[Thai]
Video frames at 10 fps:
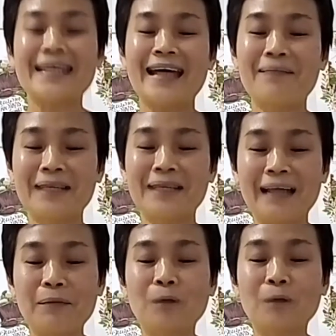มีคำห
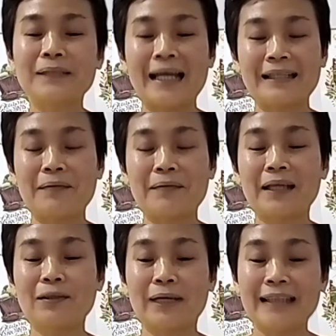นึ่งคำคมจากใจ
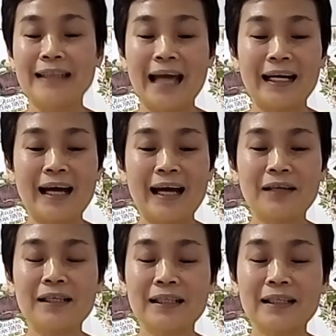เพชรของอาจารย์นะ
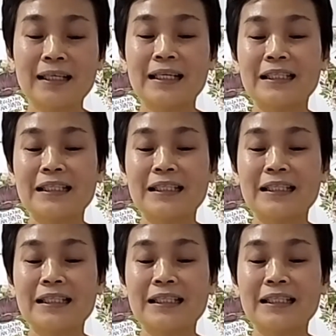คะ ก็คือ